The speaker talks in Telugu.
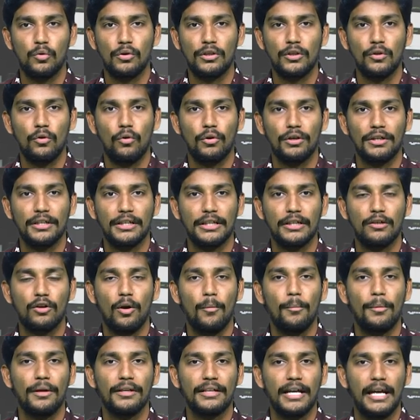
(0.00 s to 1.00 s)
నూట ఒకటి
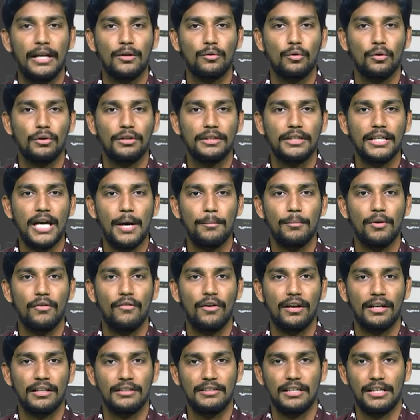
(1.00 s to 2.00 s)
కొబ్బరికాయలు కొట్టి
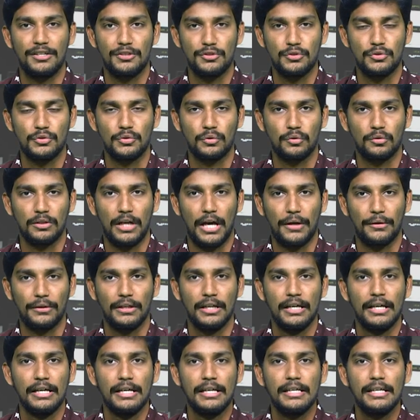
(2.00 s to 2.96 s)
అమ్మవారిని దర్శించుకున్నారు